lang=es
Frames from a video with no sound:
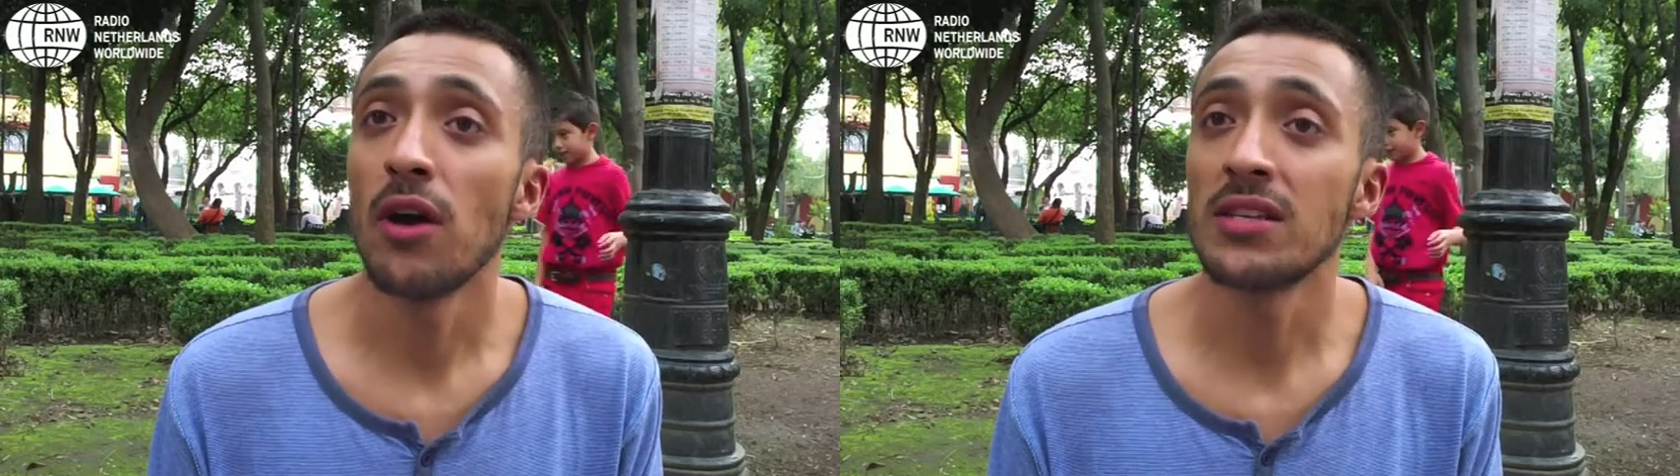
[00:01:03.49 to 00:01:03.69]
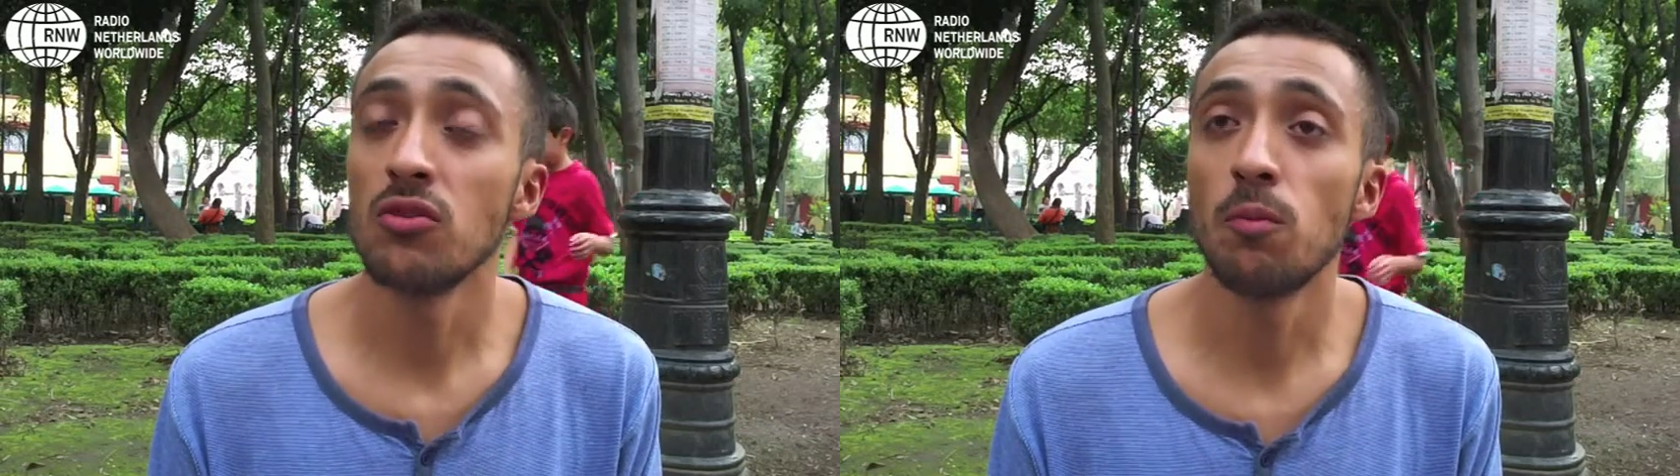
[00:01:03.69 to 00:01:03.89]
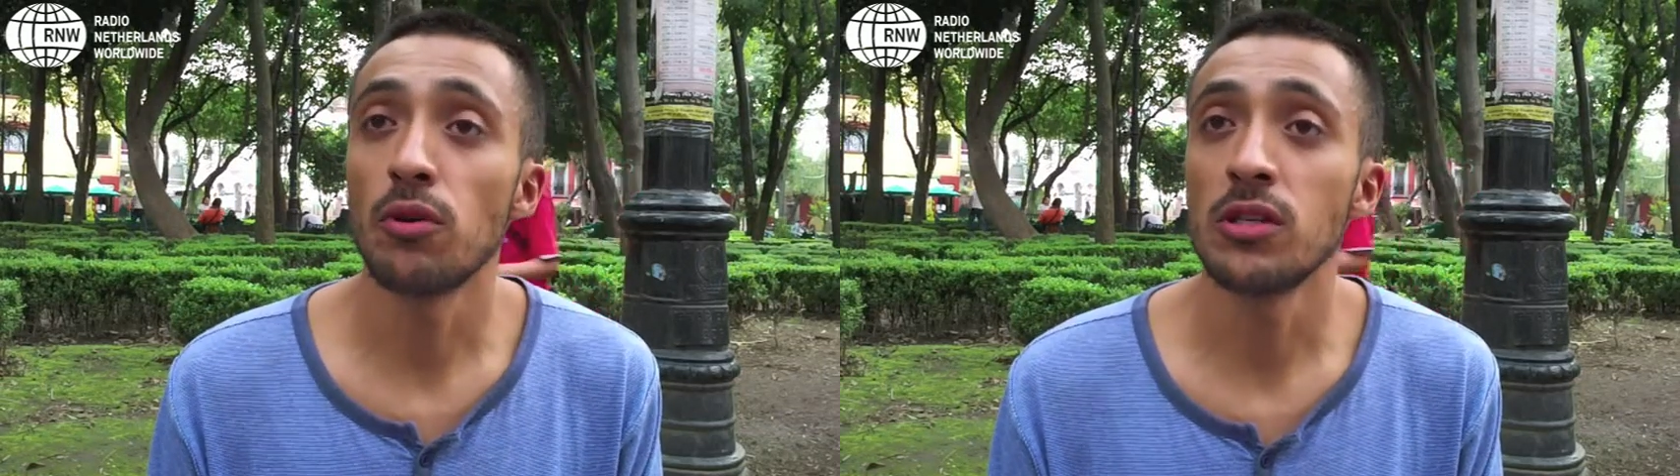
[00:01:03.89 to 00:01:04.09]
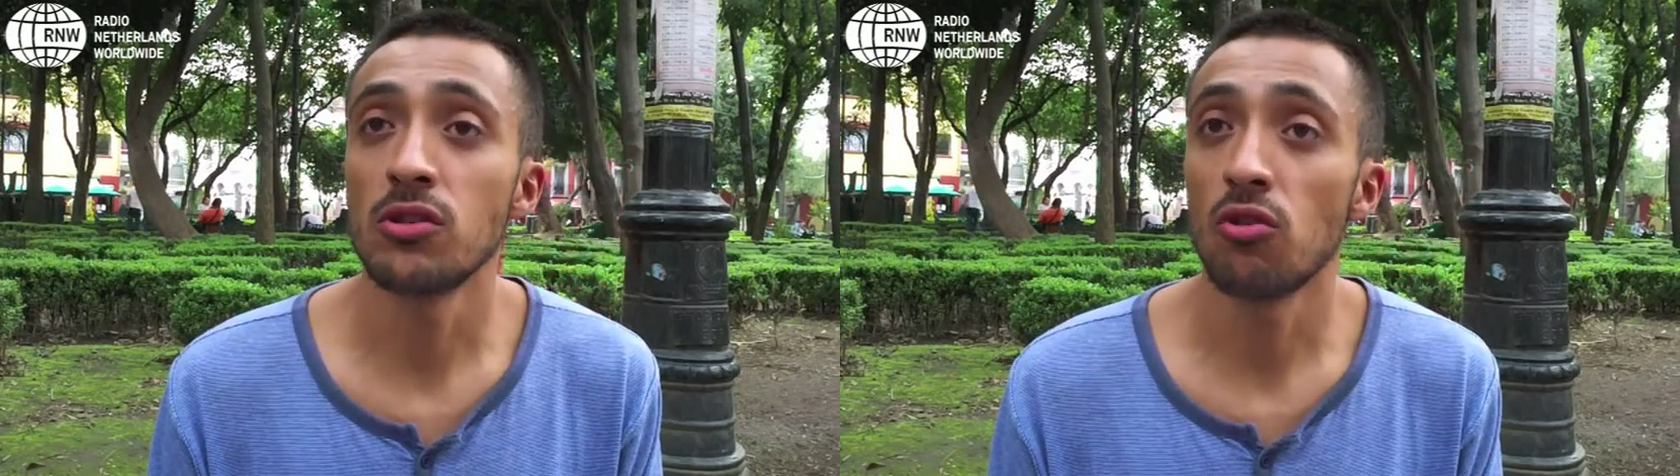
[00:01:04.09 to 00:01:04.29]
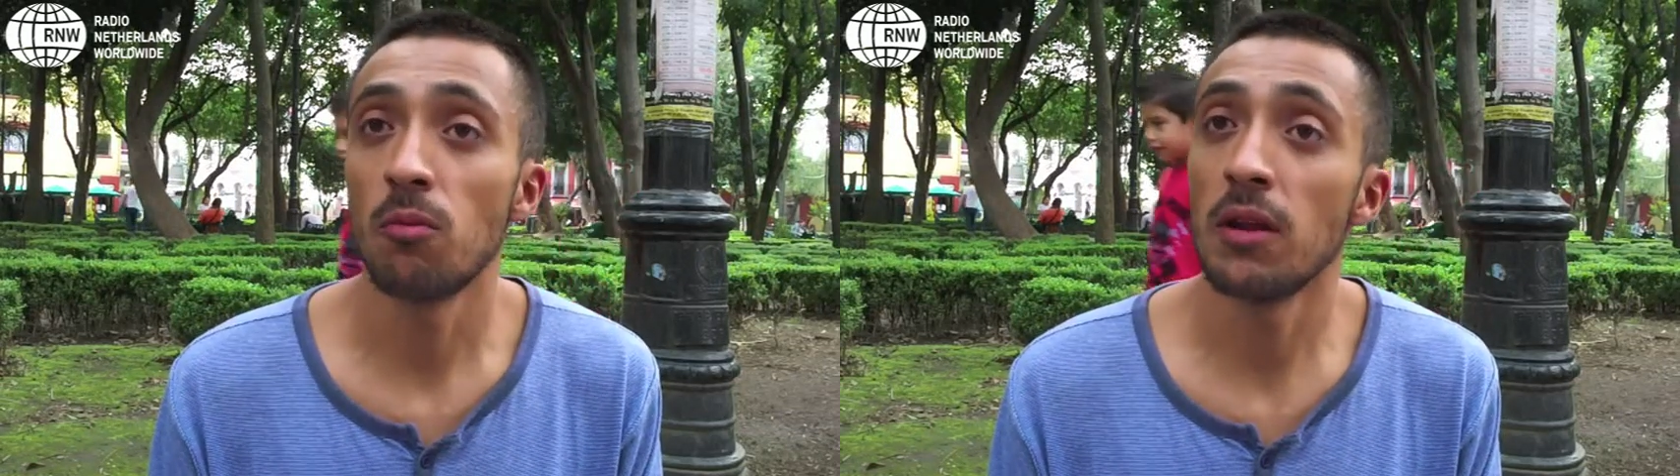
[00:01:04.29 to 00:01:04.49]
Ha sido un
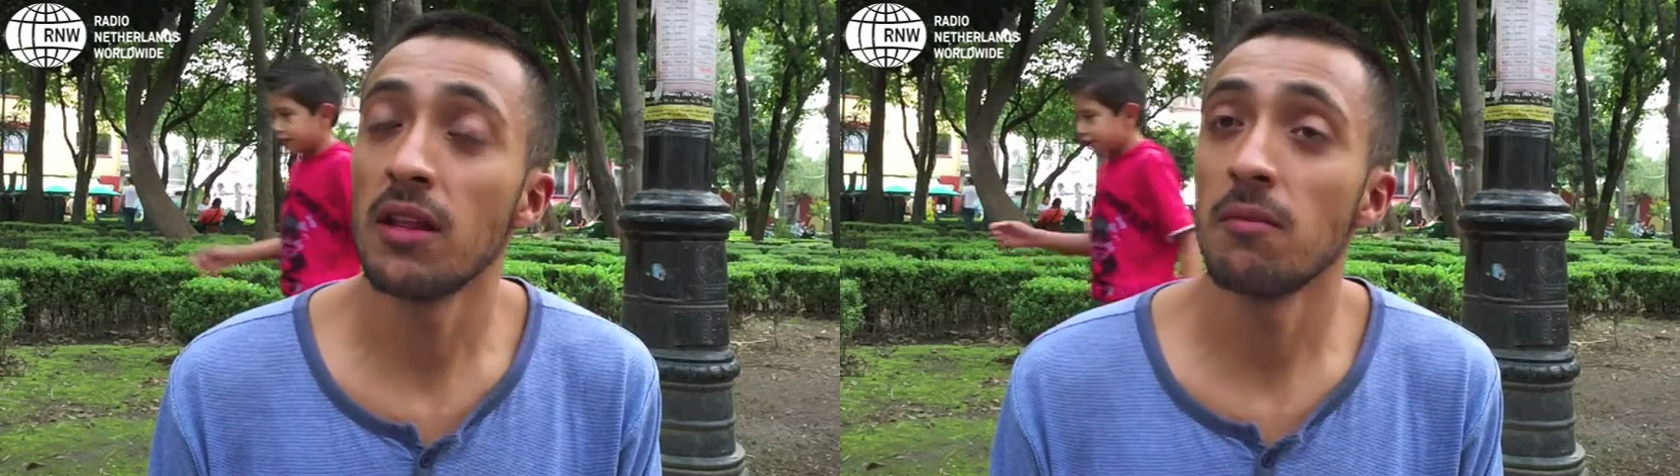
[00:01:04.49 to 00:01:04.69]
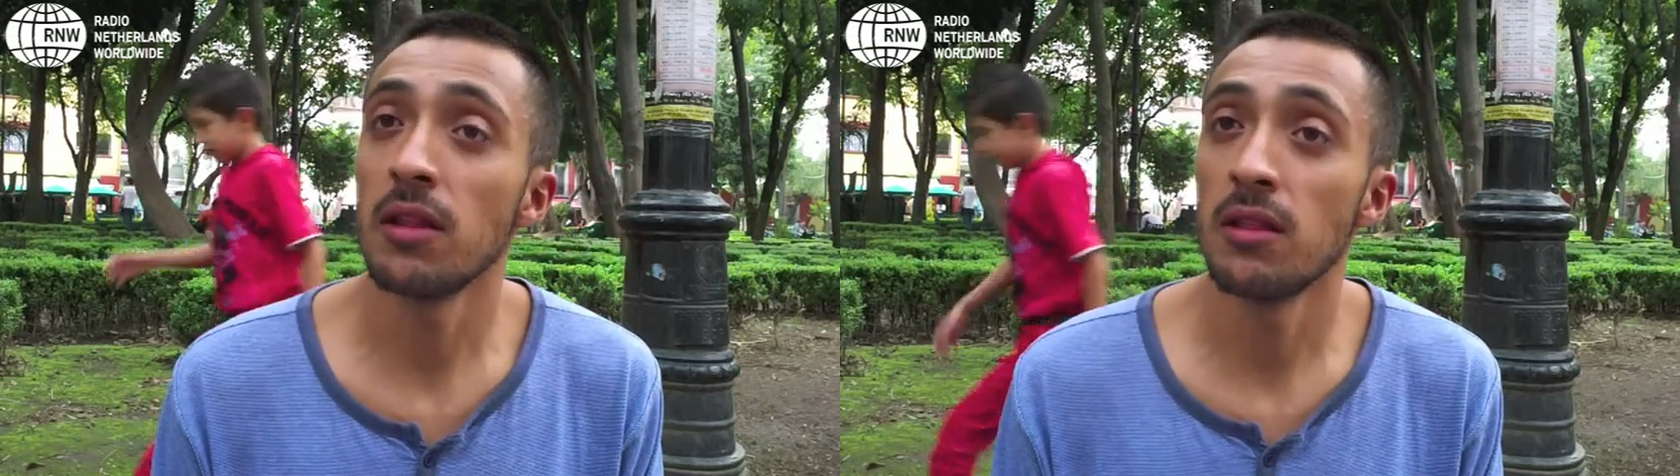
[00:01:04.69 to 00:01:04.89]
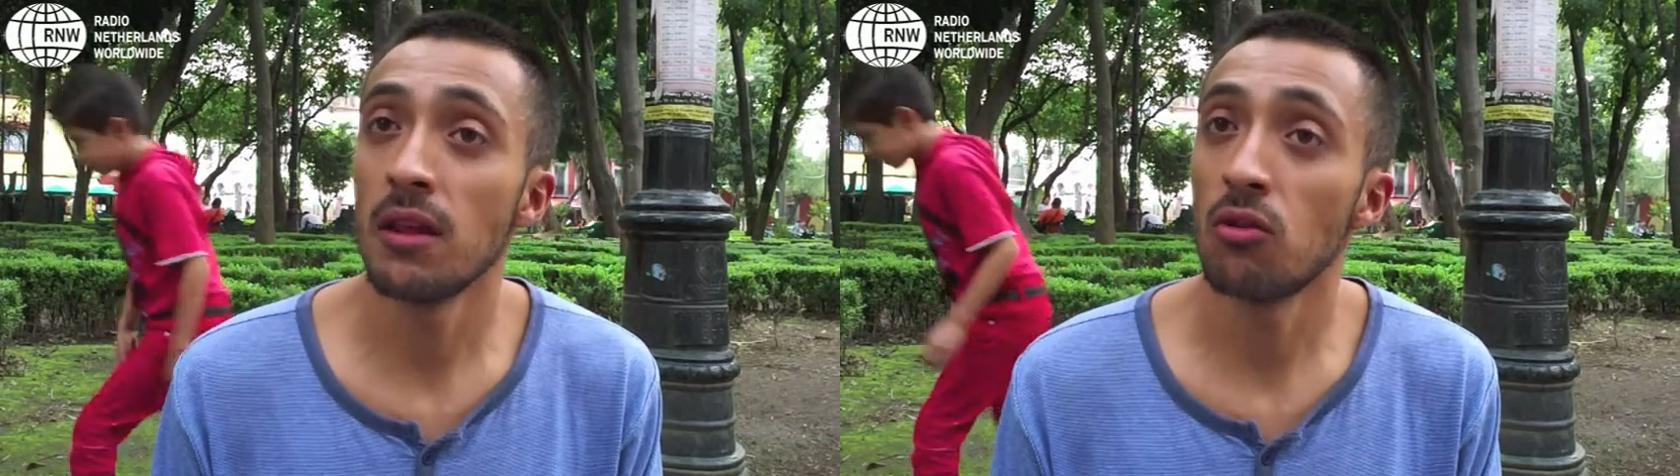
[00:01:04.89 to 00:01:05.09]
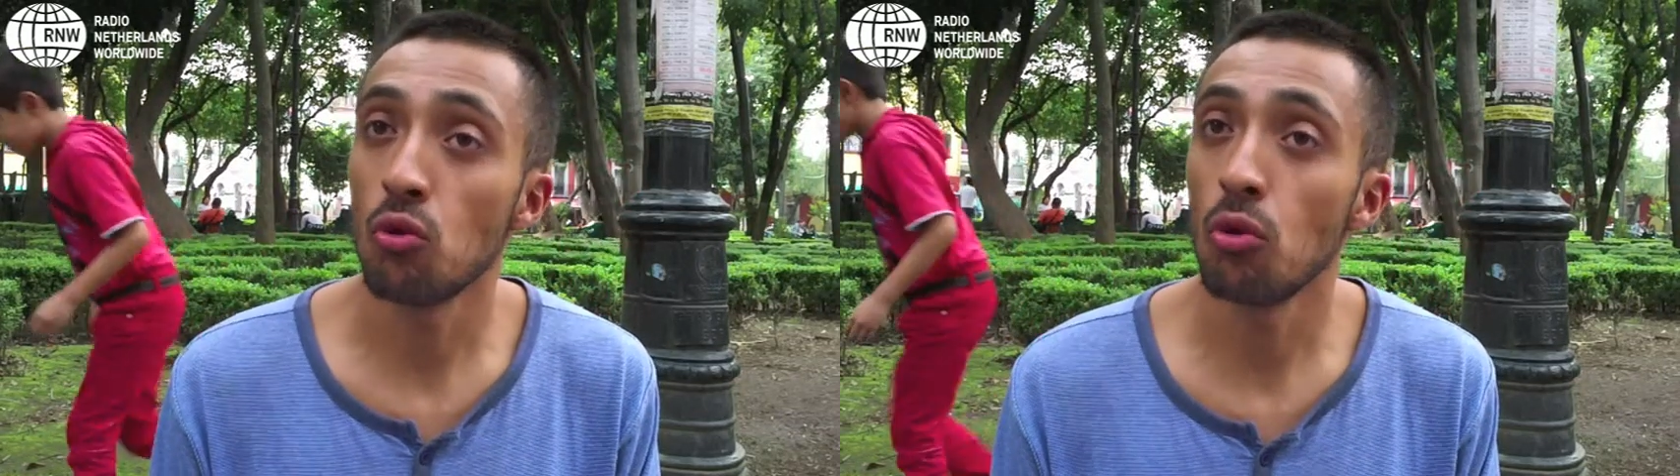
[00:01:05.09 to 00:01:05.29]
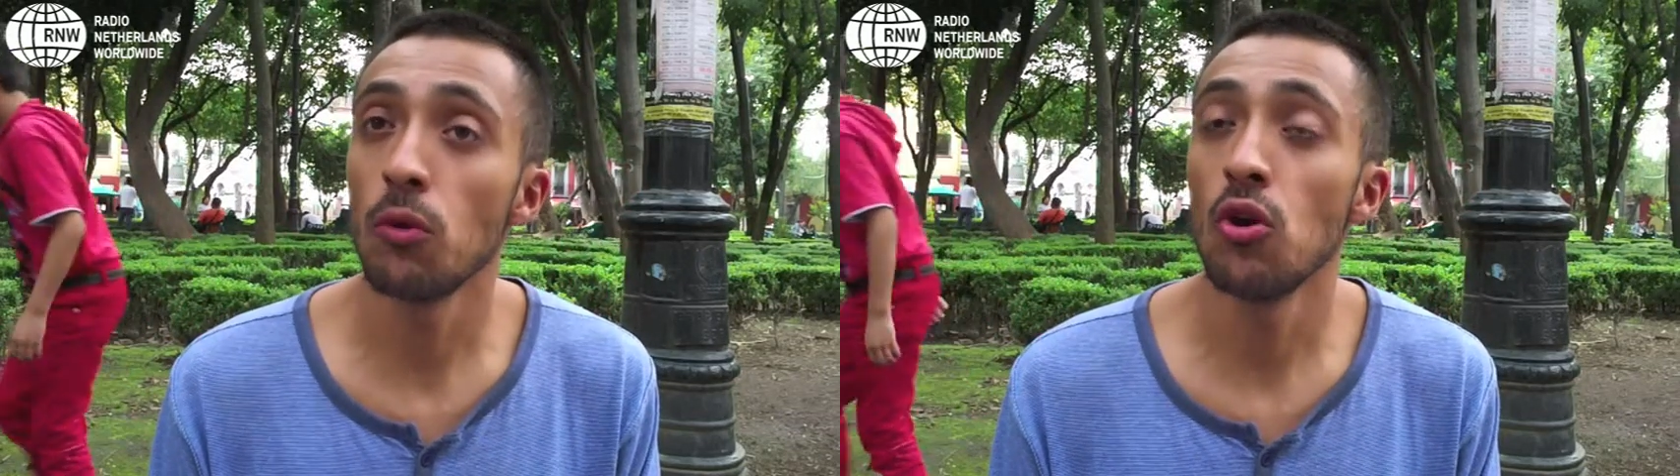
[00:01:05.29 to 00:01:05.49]
proceso completamente
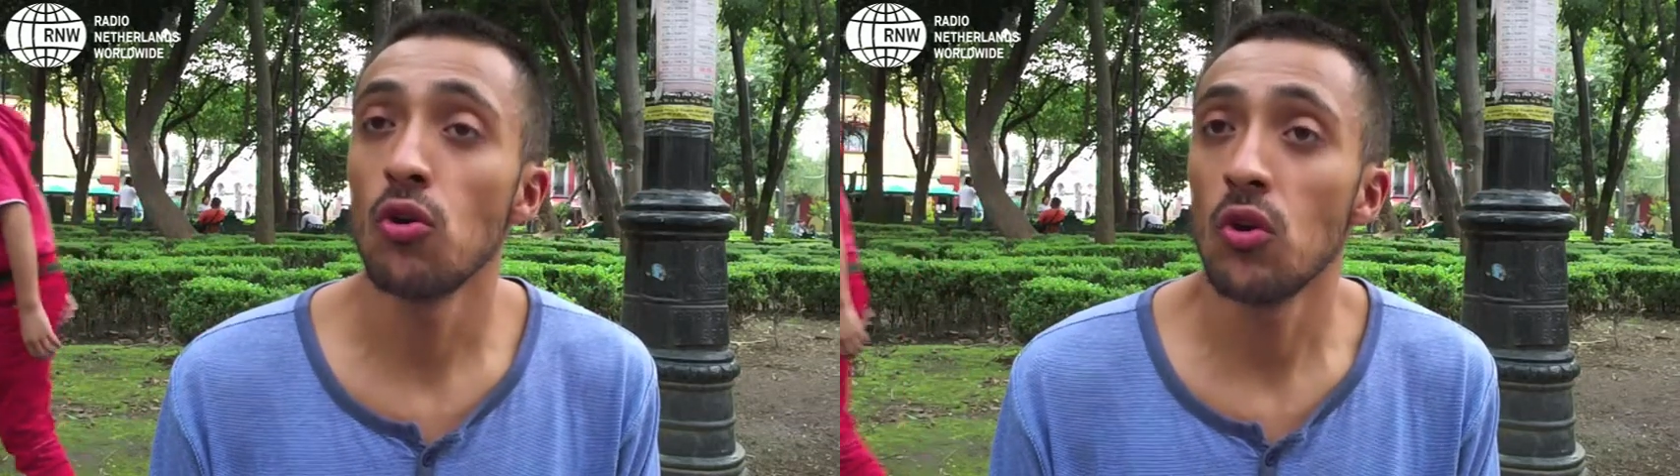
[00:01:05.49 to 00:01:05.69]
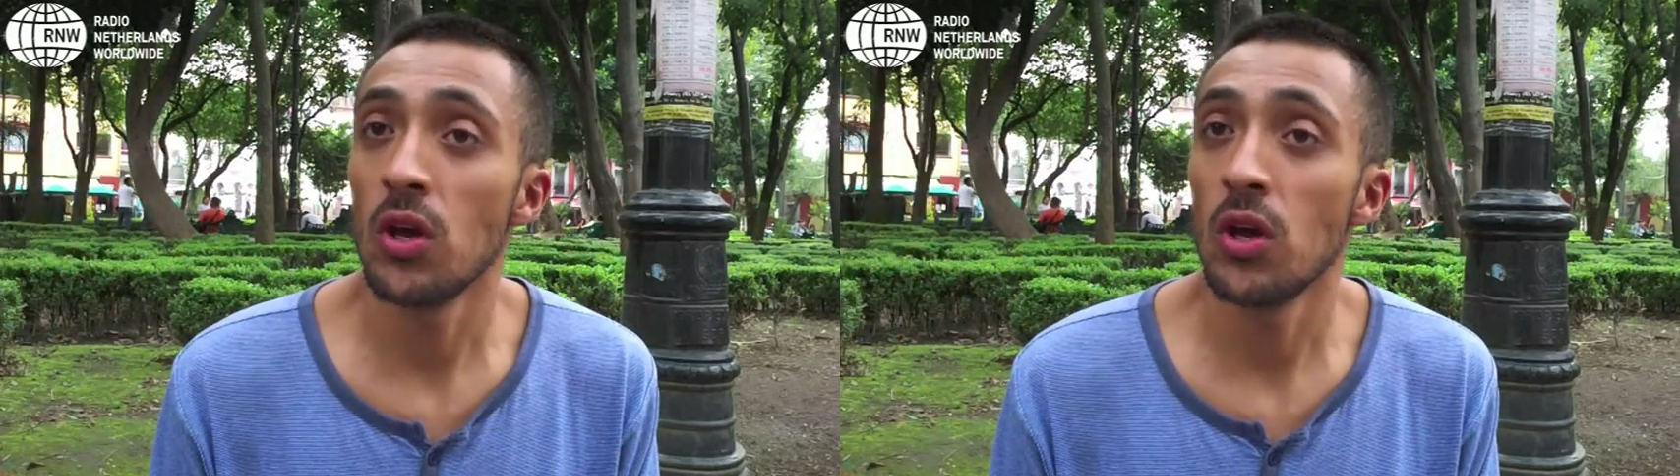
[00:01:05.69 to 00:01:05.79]
turbio